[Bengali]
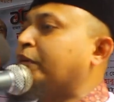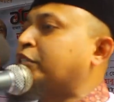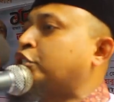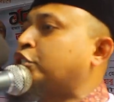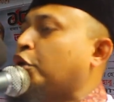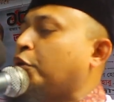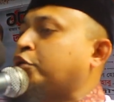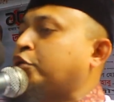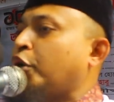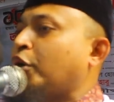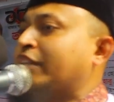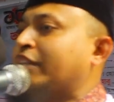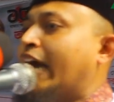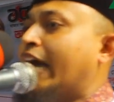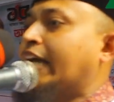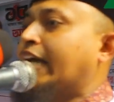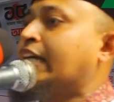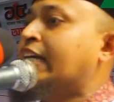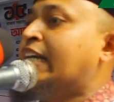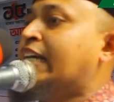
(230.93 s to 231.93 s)

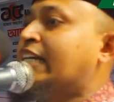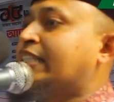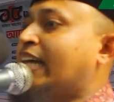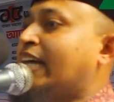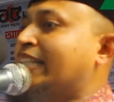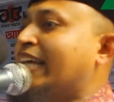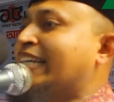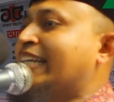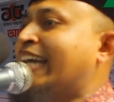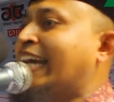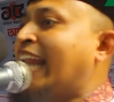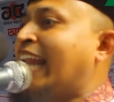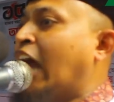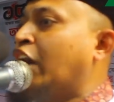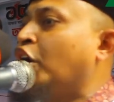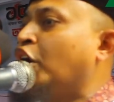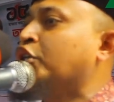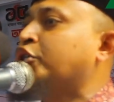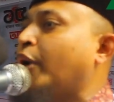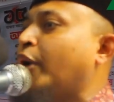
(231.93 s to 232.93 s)
পৃষ্ঠপোষকতায় তাদেরকে
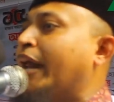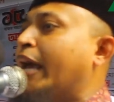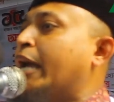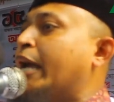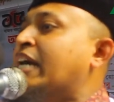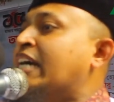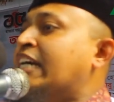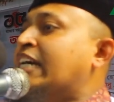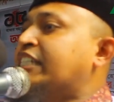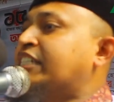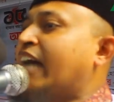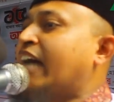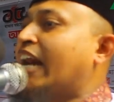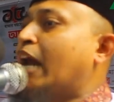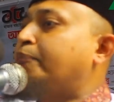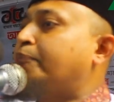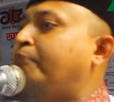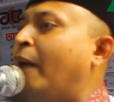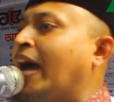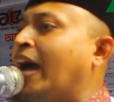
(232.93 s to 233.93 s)
লালন করে
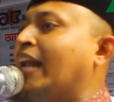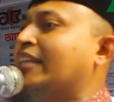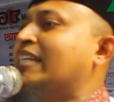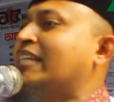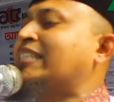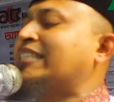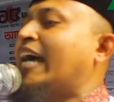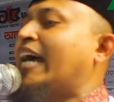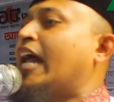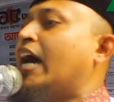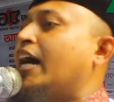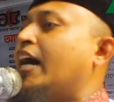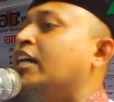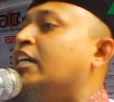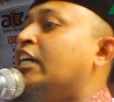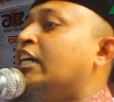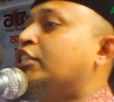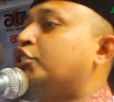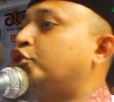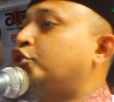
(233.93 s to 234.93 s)
সারা বাংলাদেশে তারা
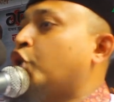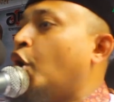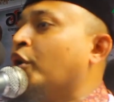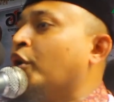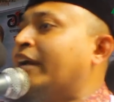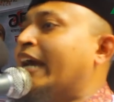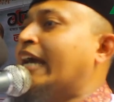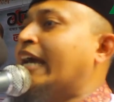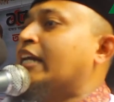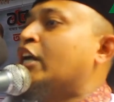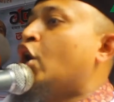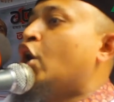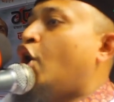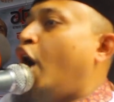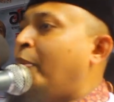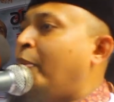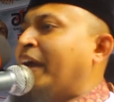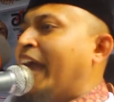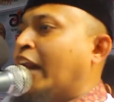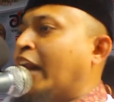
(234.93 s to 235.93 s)
জঙ্গির
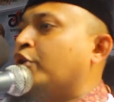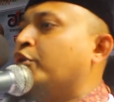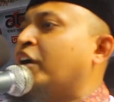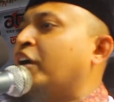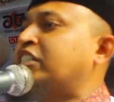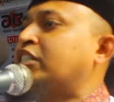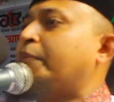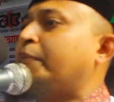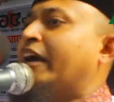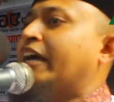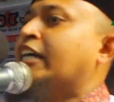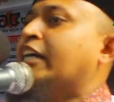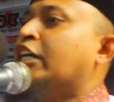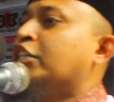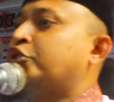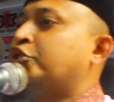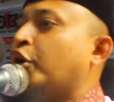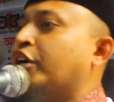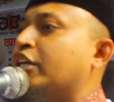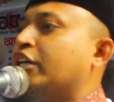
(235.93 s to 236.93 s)
অভয়ারণ্য হিসেবে
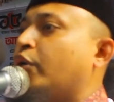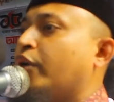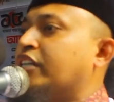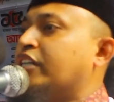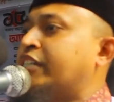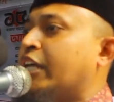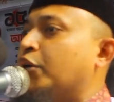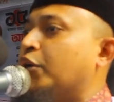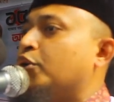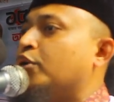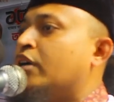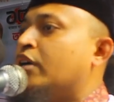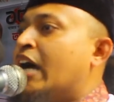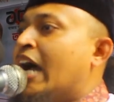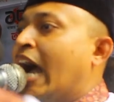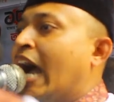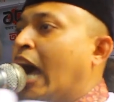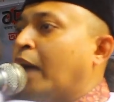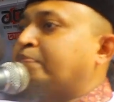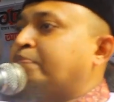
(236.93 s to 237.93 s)
তৈরি করেছিল
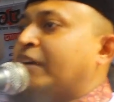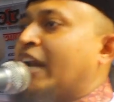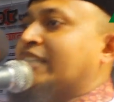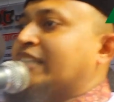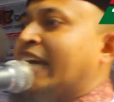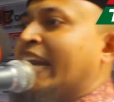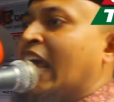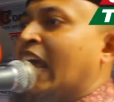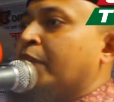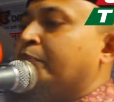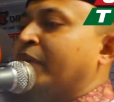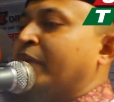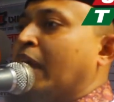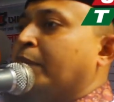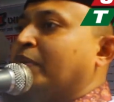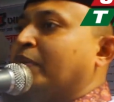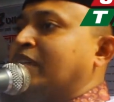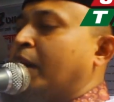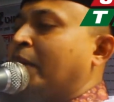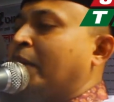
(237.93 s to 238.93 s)
আপনারা জানেন
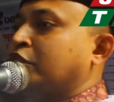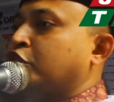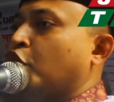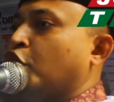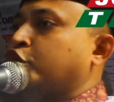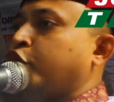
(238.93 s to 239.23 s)
বিএনপি জামাত জোট